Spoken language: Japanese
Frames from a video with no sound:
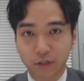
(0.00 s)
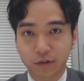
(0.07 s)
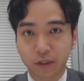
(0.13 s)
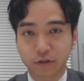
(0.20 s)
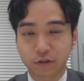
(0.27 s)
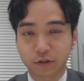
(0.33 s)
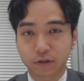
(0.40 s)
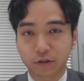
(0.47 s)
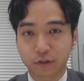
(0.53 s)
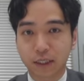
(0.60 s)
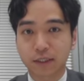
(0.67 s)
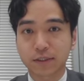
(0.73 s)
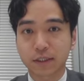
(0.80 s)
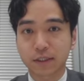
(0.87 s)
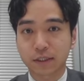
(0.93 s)
る確率は
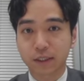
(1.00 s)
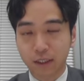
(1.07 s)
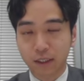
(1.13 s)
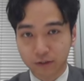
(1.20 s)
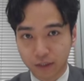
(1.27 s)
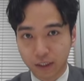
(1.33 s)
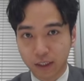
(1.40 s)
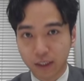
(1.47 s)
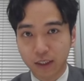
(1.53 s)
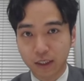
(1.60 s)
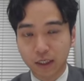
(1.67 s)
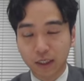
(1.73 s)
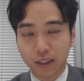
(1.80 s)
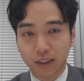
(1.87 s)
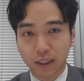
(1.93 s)
断然高く
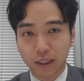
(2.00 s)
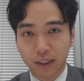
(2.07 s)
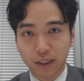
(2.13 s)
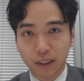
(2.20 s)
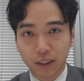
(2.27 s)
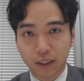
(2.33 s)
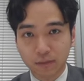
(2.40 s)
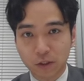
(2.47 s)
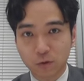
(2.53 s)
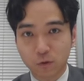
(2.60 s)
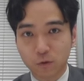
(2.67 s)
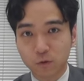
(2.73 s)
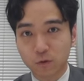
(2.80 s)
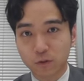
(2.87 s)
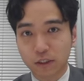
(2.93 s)
て、えー、大体今
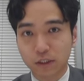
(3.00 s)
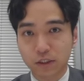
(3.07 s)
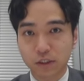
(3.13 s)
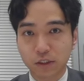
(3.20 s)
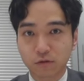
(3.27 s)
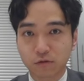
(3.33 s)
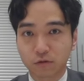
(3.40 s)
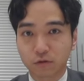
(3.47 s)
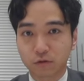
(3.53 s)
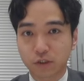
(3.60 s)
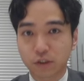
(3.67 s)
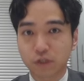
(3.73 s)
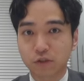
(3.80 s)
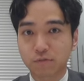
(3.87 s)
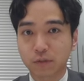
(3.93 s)
相続税申告の
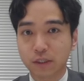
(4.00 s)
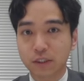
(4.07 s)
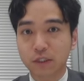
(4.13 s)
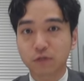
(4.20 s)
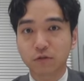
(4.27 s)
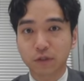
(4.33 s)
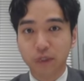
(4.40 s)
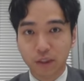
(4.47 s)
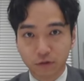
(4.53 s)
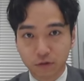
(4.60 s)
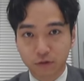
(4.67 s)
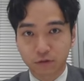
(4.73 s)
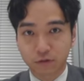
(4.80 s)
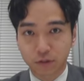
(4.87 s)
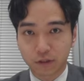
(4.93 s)
にじゅっパーセント くらいと
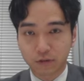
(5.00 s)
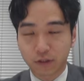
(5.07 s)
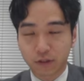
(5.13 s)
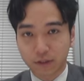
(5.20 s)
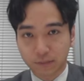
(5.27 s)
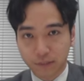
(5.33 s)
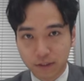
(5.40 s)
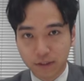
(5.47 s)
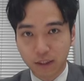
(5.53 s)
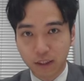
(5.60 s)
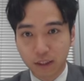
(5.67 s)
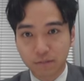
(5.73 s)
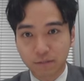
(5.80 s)
いうふうに言われています。